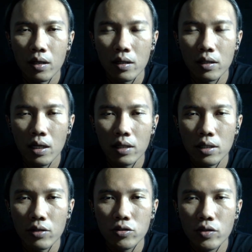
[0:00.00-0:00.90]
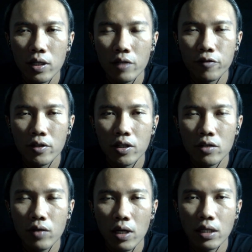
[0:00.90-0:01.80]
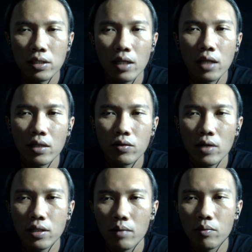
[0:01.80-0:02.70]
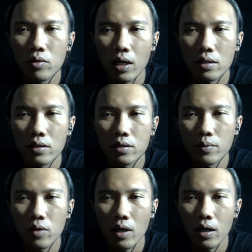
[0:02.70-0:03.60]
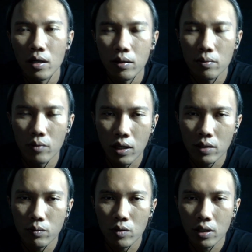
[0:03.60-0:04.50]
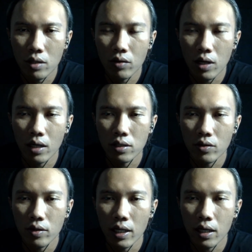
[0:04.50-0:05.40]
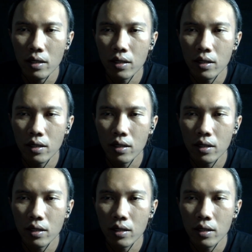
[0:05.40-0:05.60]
yang saya tunjukin di video itu hanya salah satu aja bukan semua bukan semua kekurangan solder